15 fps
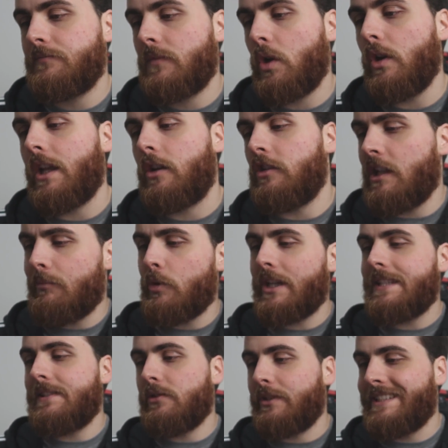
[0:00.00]
con la
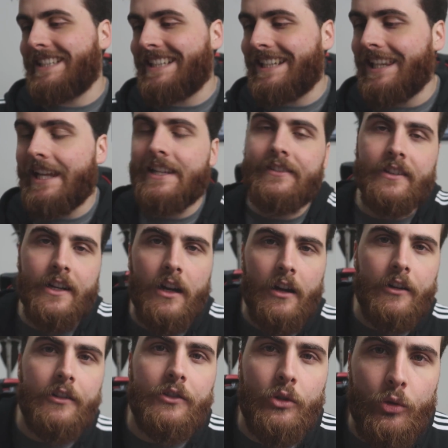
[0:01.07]
collaborazione di Glenn
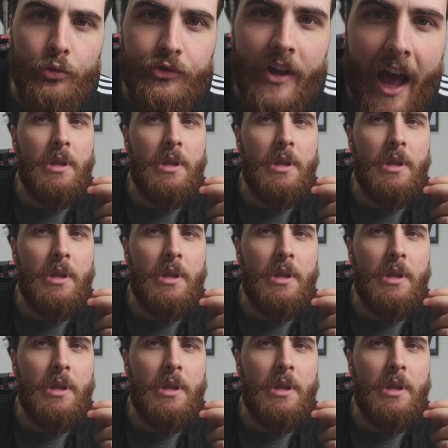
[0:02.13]
Cardosa.